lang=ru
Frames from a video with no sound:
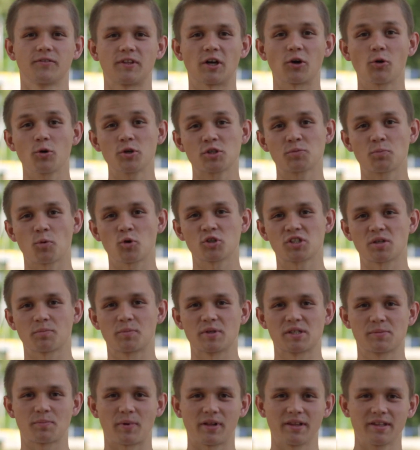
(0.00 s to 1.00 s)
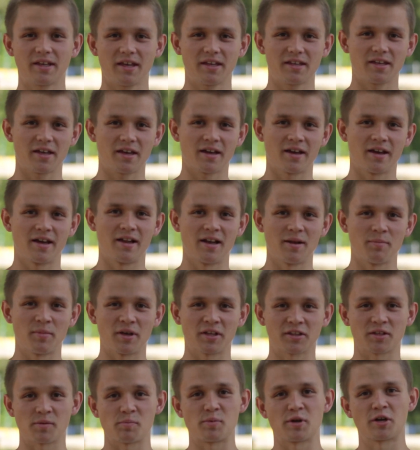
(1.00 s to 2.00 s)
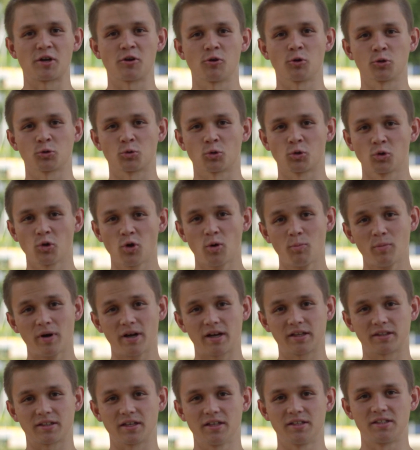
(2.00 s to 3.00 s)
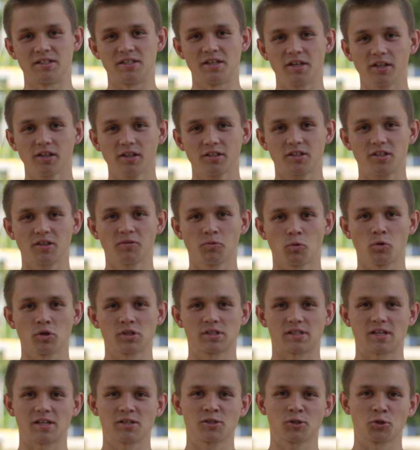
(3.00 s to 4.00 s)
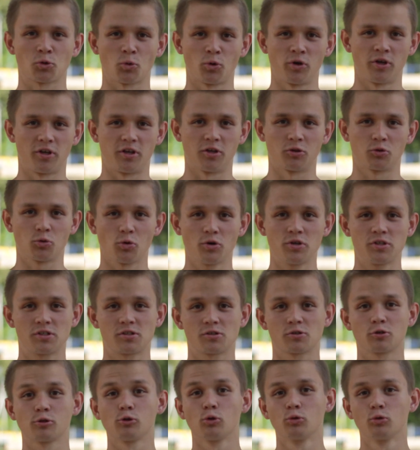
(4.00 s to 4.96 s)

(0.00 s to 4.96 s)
Второй способ исполнения элемента перелет углом – это делать его со стойки, то есть с